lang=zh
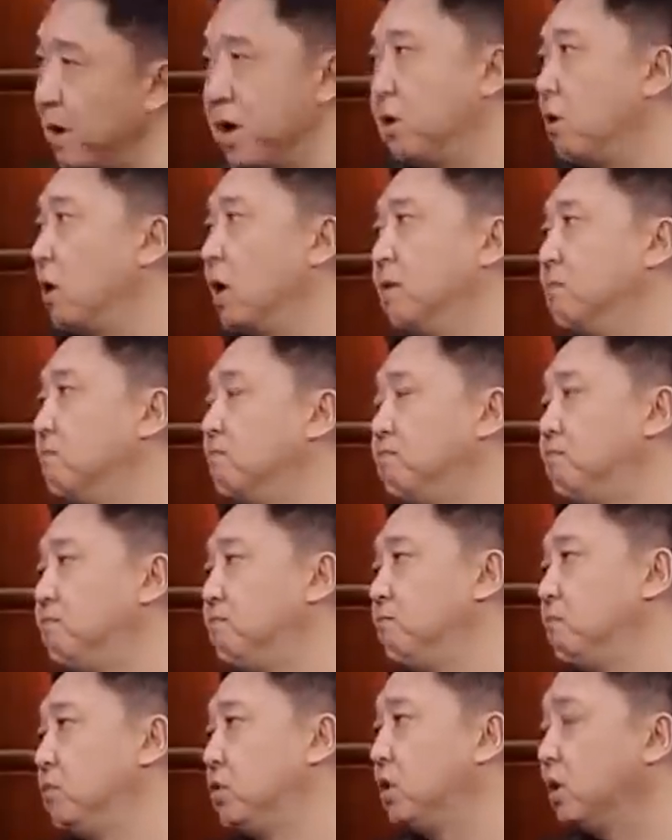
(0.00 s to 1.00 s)
没有了，
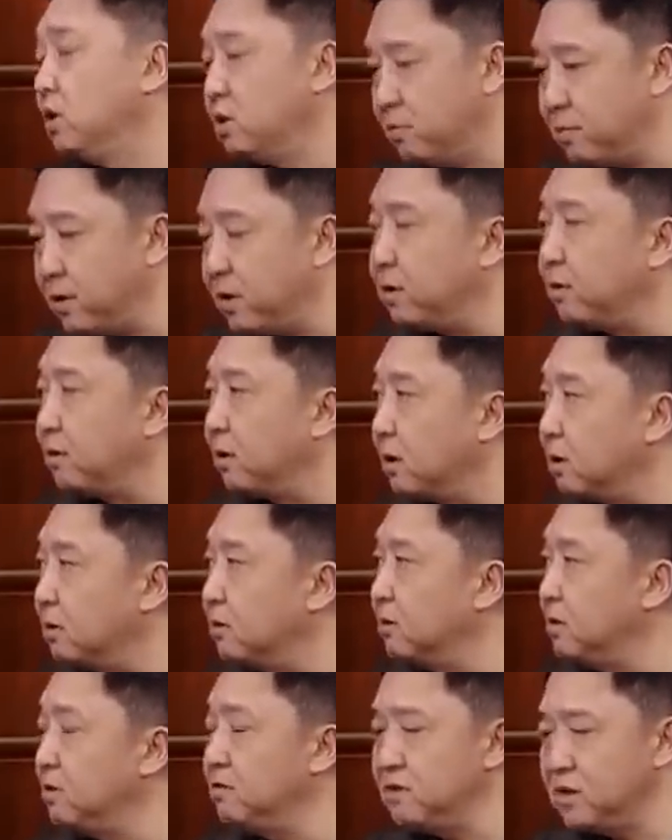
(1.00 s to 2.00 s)
真的没有了。
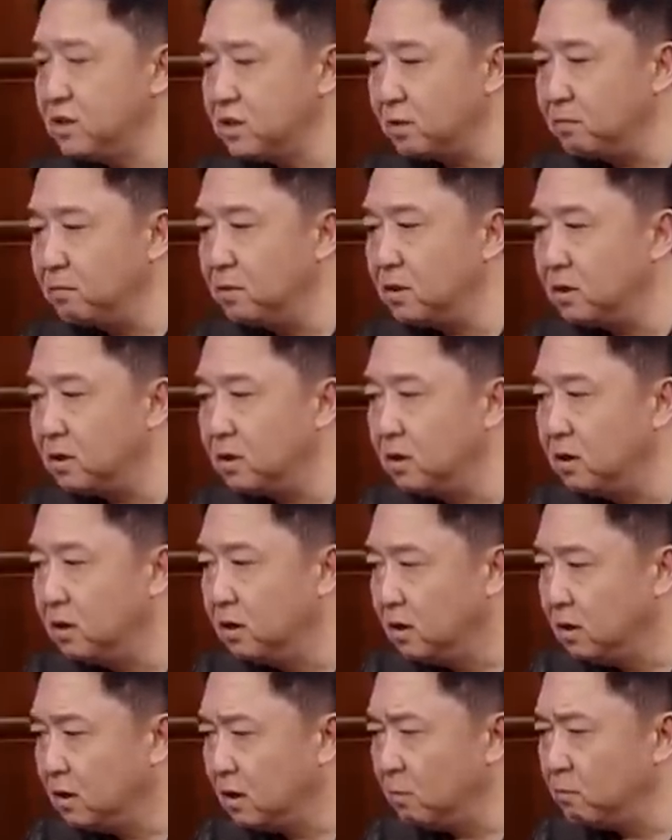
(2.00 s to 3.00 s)
因为什么呢？
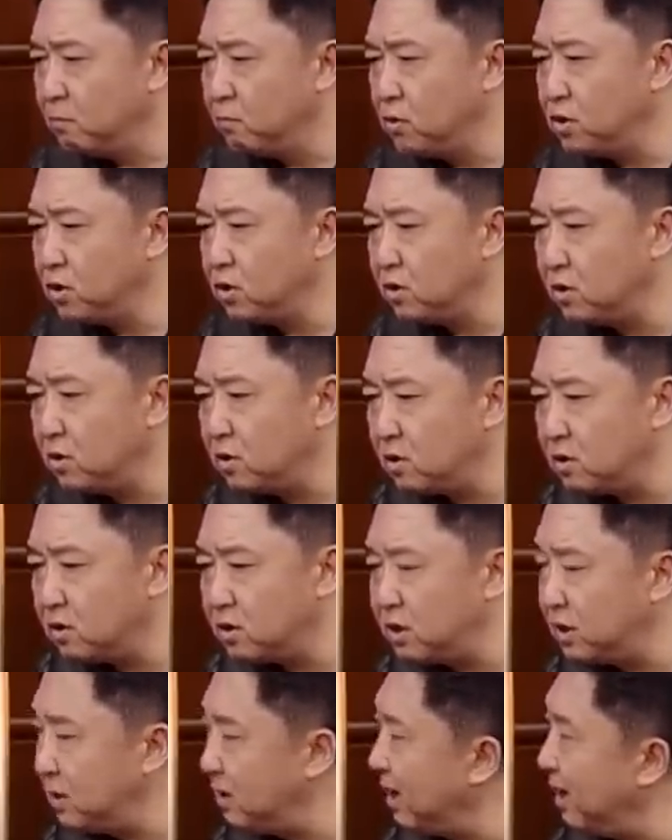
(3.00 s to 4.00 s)
它不
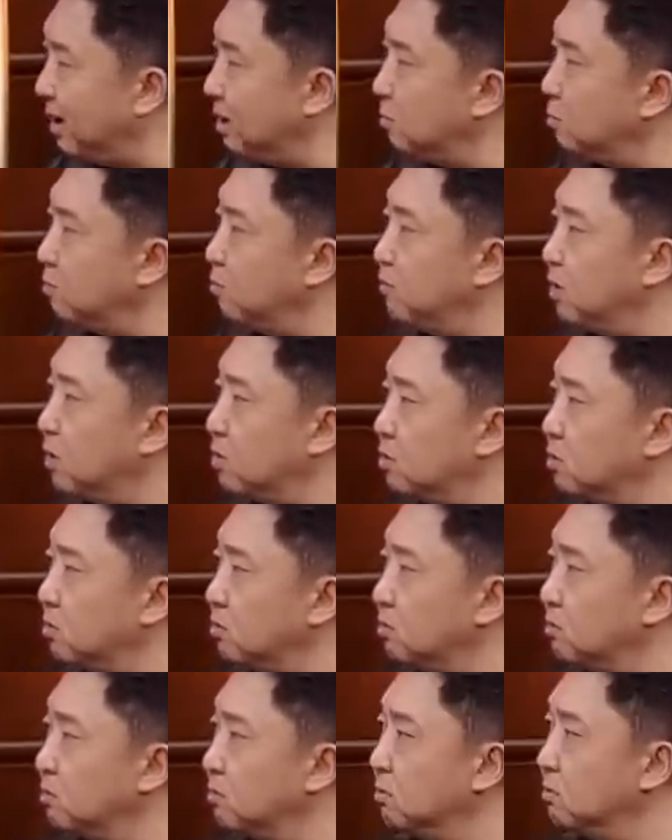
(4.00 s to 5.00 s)
是其他的不放
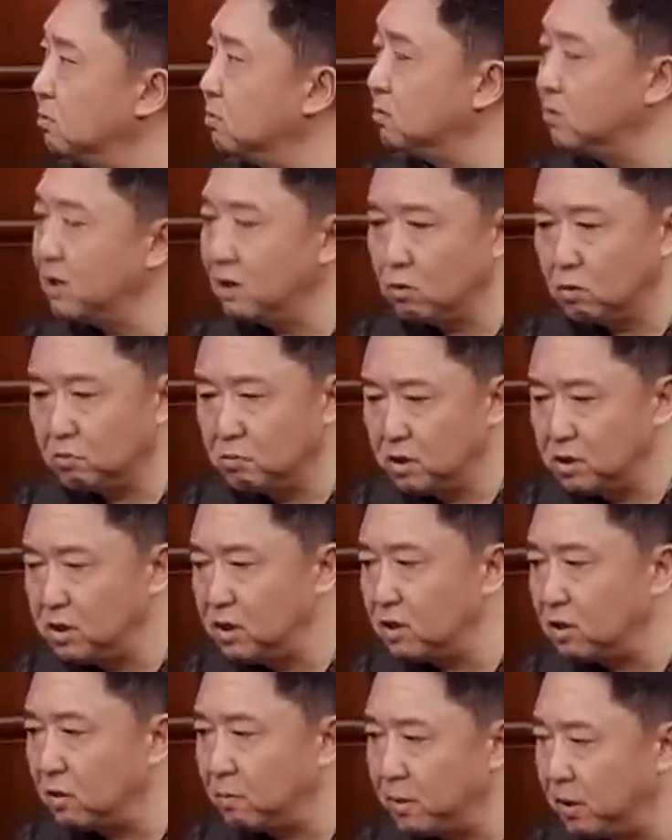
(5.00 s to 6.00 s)
松啊，在我们的
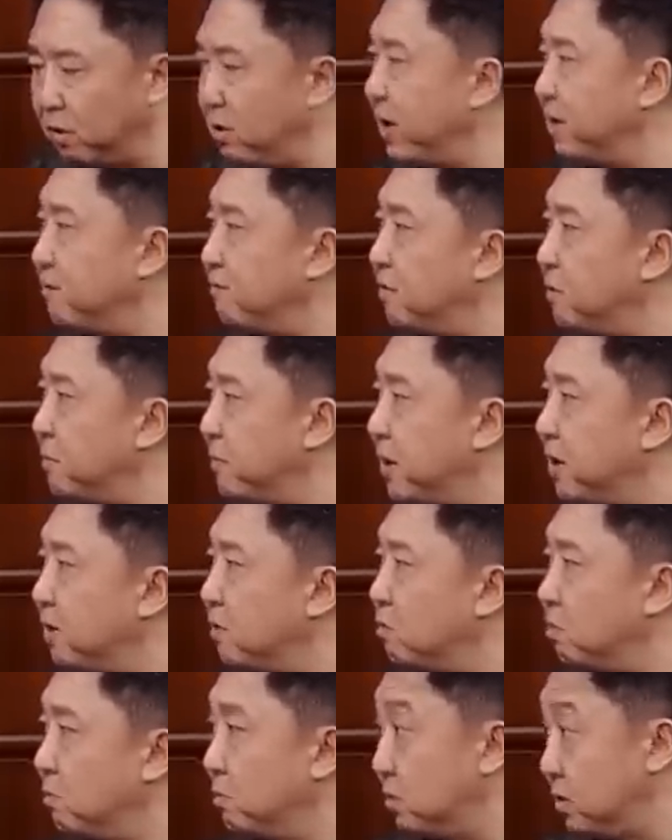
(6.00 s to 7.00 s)
技巧表演方面，
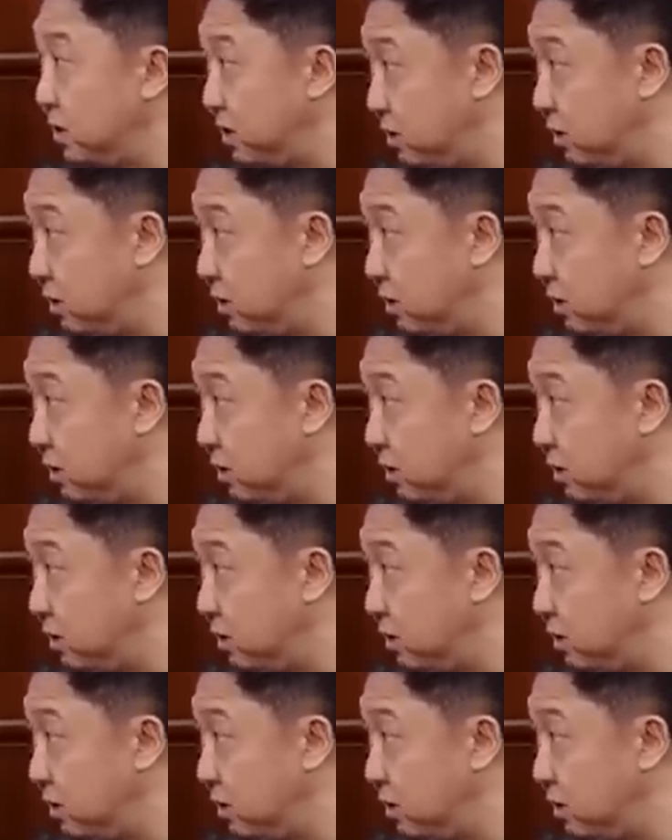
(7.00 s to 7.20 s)
我们